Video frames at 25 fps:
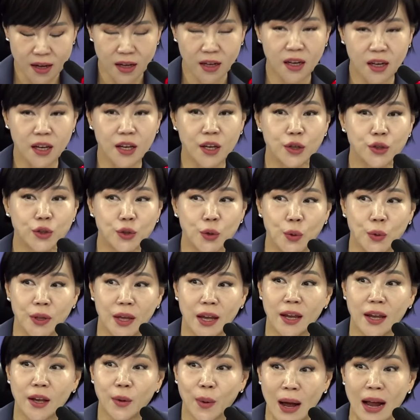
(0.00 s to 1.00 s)

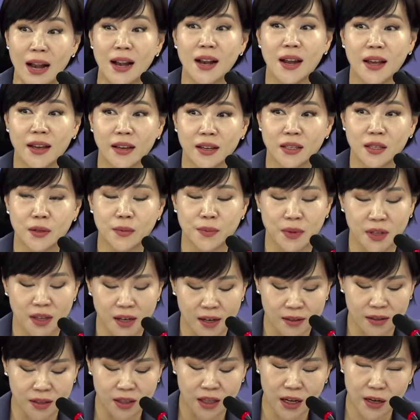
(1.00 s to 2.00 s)
기존의 관례였습니다.
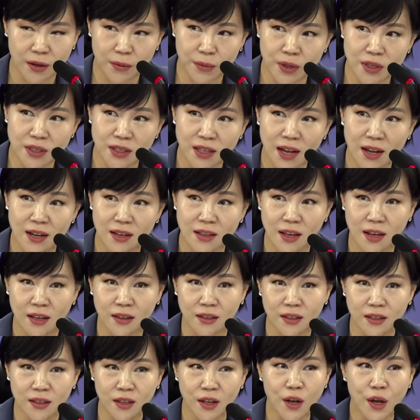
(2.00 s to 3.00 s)
근데 이번
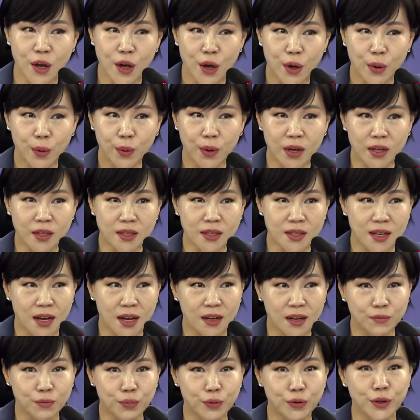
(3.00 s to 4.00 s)
사안에는
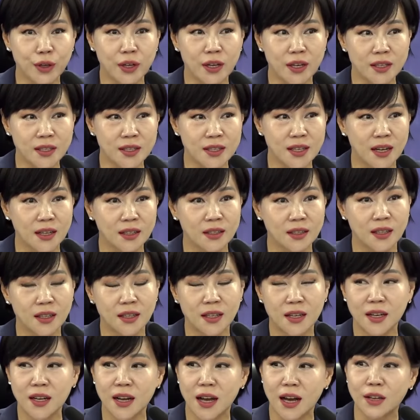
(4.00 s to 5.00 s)
위원장,
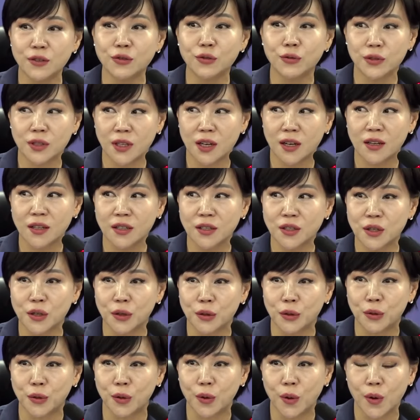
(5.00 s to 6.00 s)
부위원장들이 아주
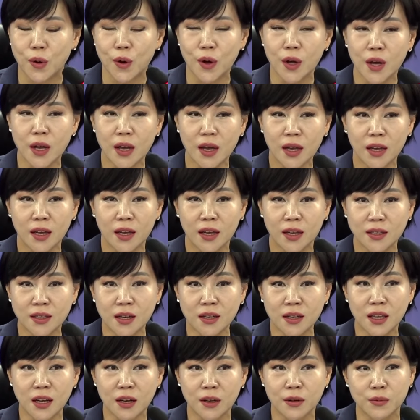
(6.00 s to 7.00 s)
적극적으로 이
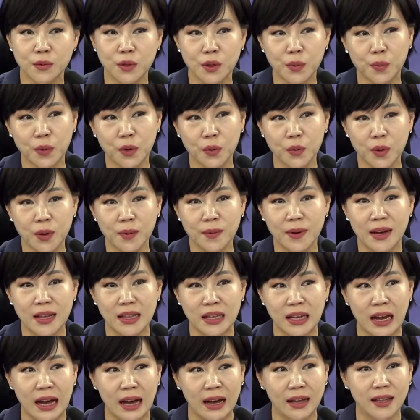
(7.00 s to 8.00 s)
청탁금지법
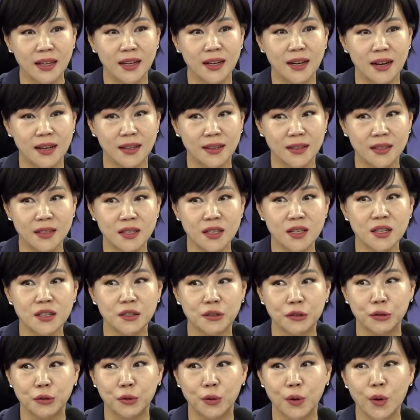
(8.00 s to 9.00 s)
위반이 아니라는
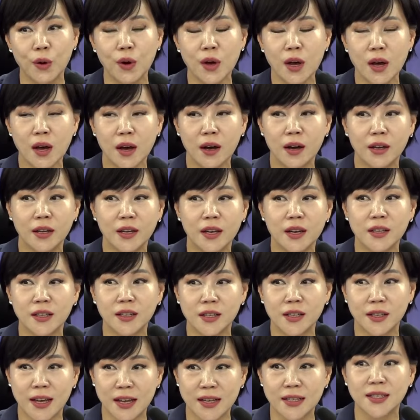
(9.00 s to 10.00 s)
식으로
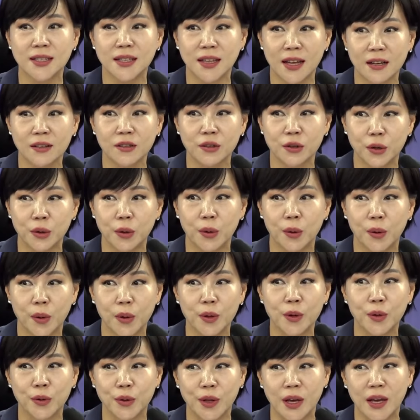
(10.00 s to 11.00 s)
의견을 개진한 걸로
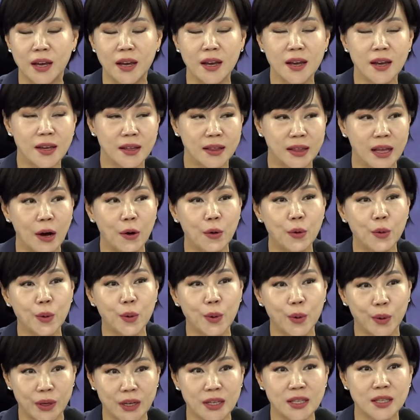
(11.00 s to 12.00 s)
언론에
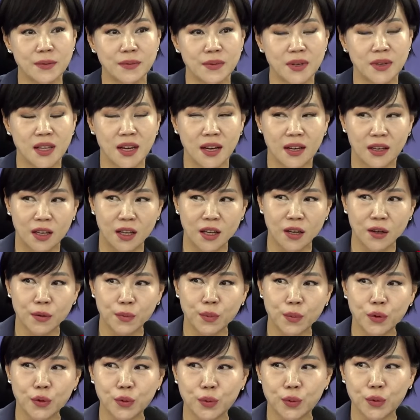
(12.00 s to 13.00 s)
나오고 있습니다. 이
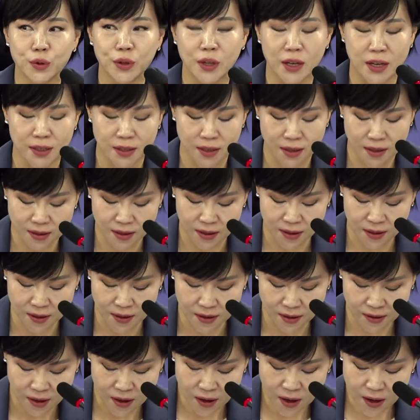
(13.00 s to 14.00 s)
부분에
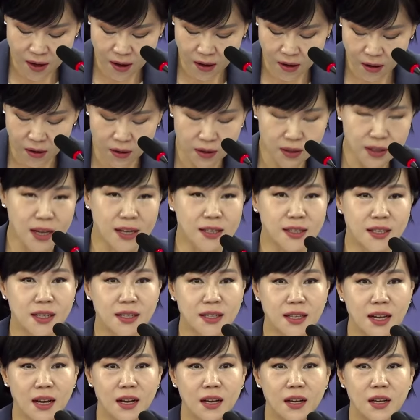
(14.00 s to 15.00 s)
있어서는 어,
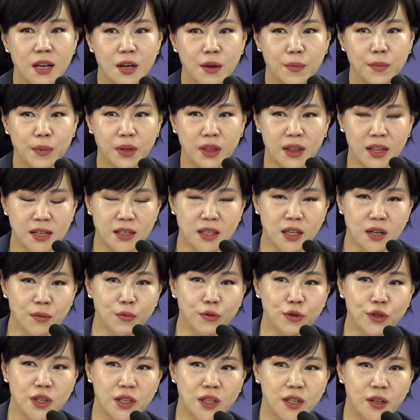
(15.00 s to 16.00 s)
사실상 밑에
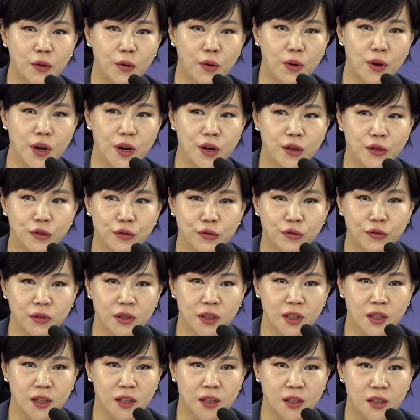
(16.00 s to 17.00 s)
실무진이 올려준
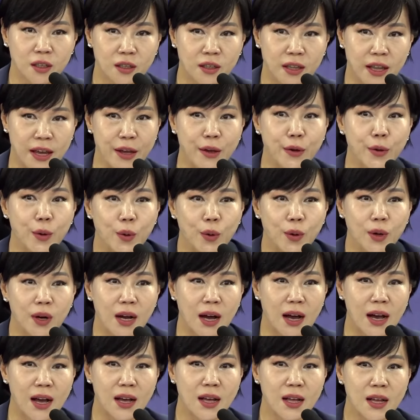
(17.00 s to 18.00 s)
그
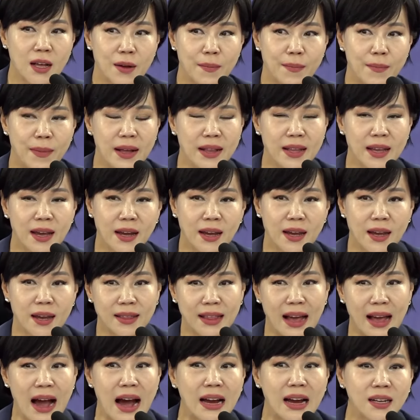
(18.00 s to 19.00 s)
내용과 만약에
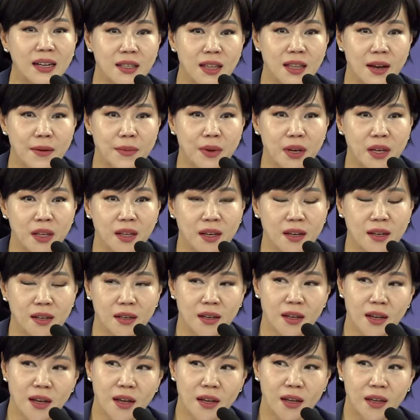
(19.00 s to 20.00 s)
다르다면은
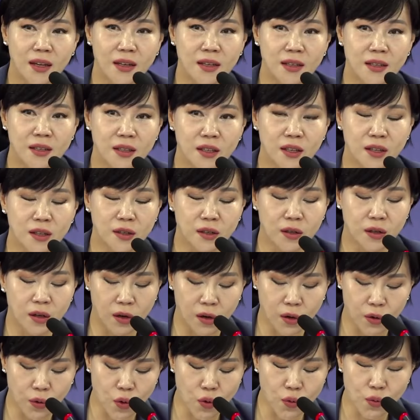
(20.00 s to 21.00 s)
이거는
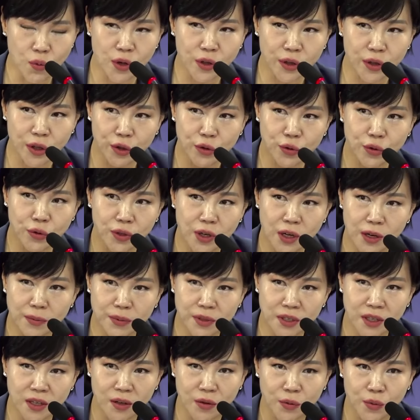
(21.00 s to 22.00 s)
어, 공무원의
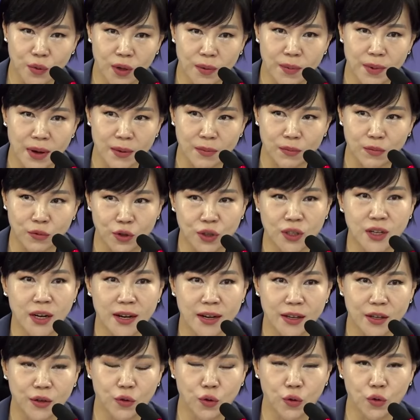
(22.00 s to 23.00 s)
중립성 위반 문제가
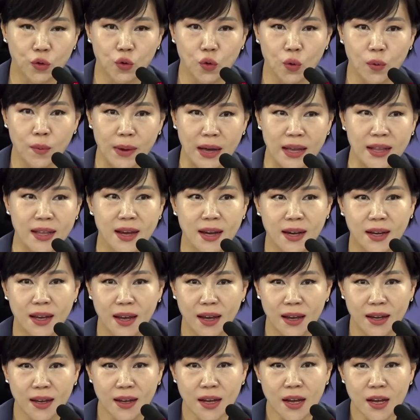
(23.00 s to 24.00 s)
있고 또
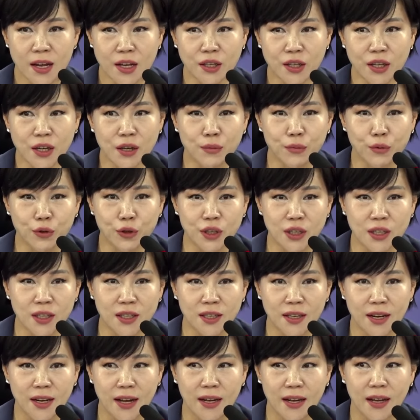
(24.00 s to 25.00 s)
만약에
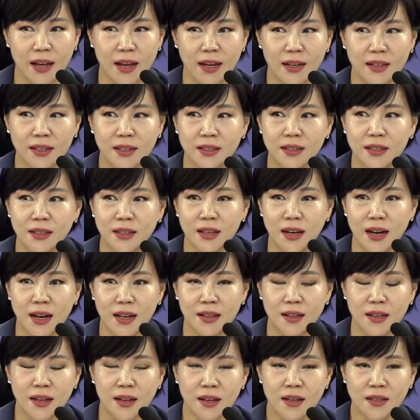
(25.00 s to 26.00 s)
실무진들에게 그러한
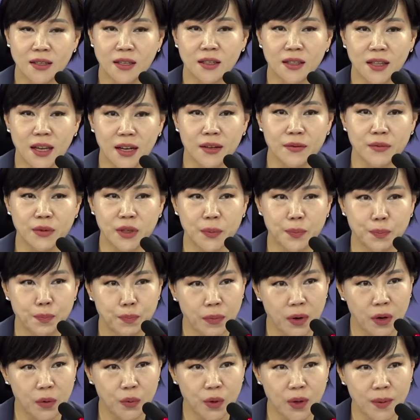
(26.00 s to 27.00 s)

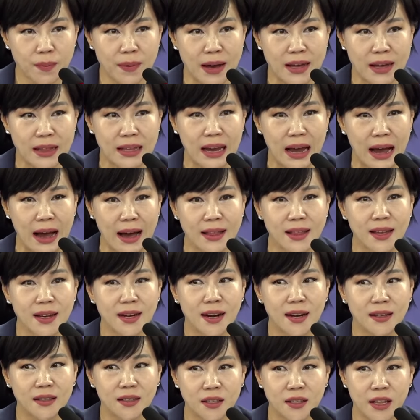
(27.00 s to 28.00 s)
청탁금지법 위반이
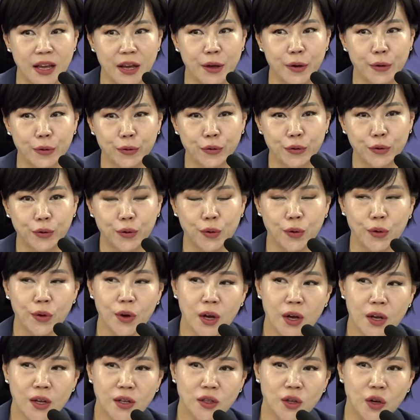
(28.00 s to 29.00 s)
아니라는 내용으로
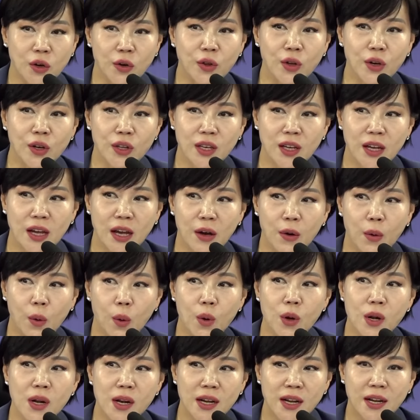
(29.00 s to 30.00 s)
전원위에
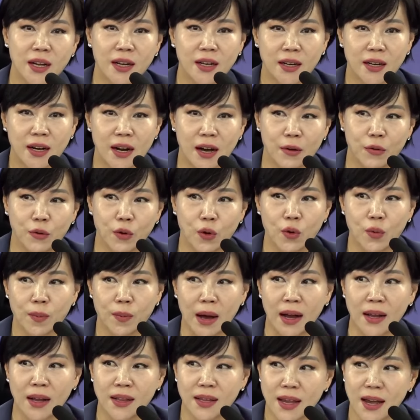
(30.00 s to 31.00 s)
올리라고
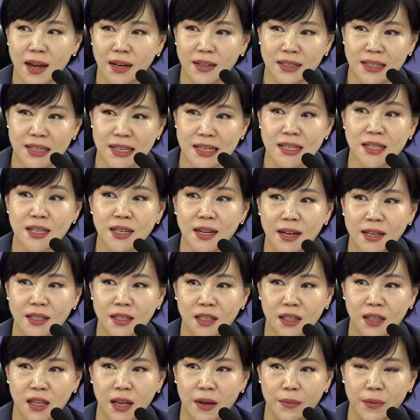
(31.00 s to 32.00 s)
망약 지시가
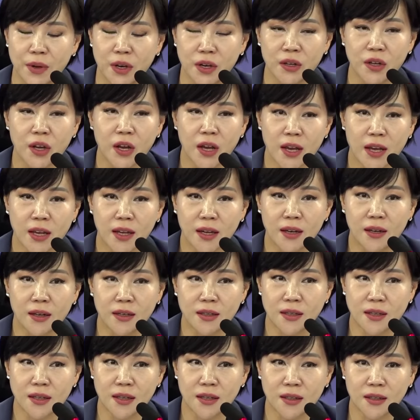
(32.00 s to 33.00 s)
있었다면
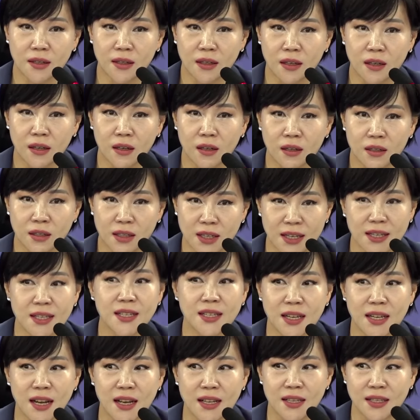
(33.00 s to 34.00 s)
이것은 그
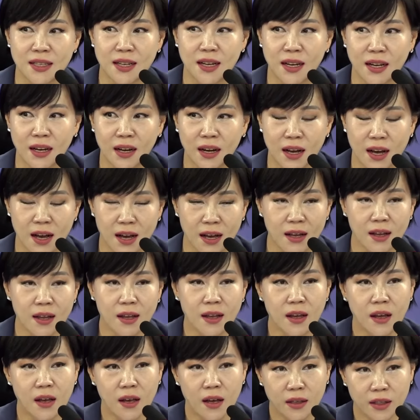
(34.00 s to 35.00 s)
지시한 자가
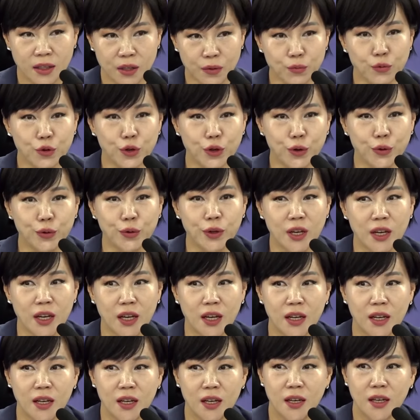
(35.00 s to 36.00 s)
직무유기